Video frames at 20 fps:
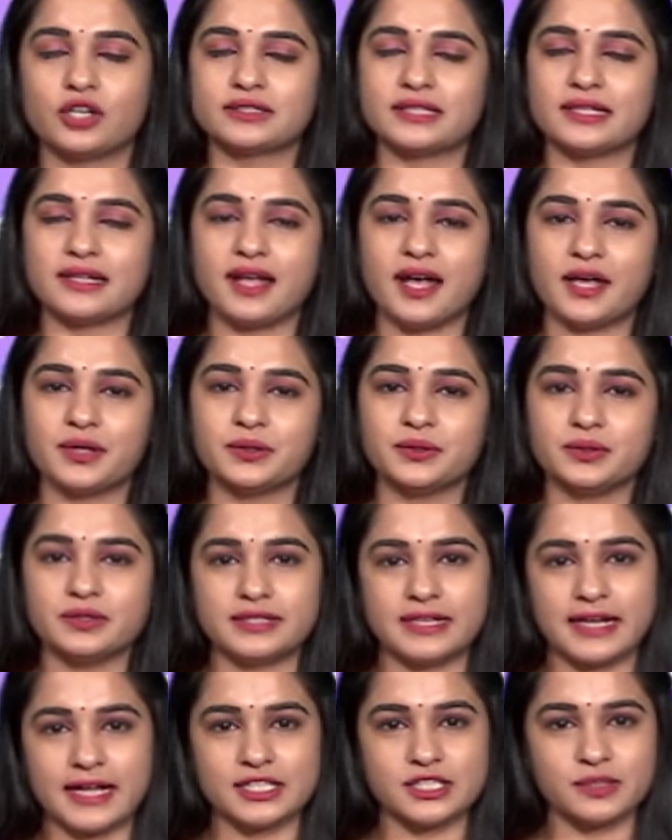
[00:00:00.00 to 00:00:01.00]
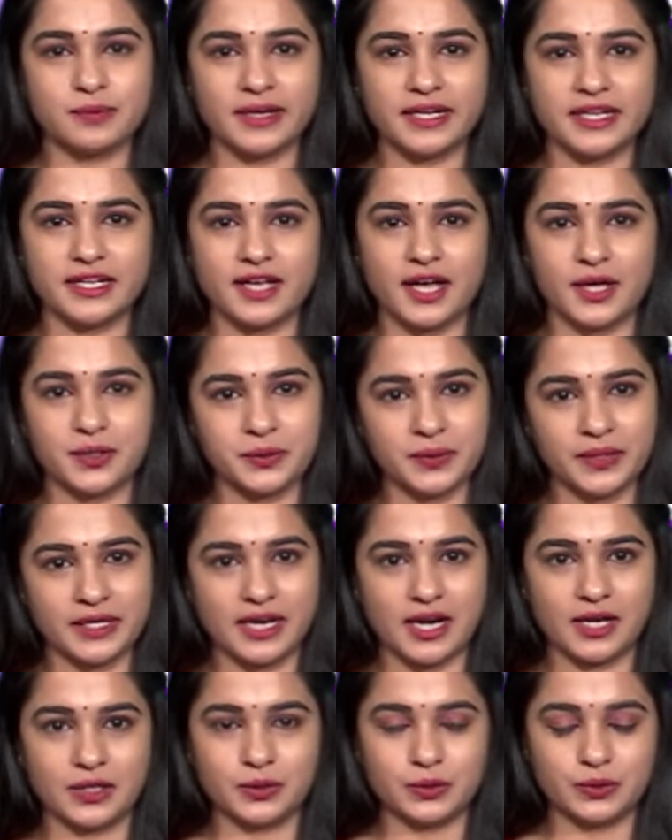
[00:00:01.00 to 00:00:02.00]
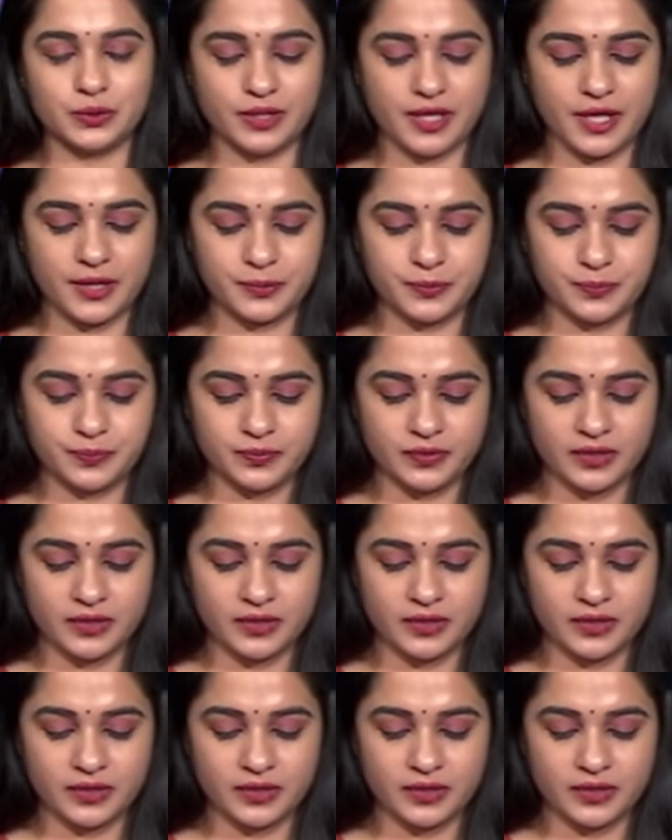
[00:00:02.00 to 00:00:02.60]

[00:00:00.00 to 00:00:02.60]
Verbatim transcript: డాక్టర్ గారు రాజమణి గారు ఇలా అడుగుతున్నారు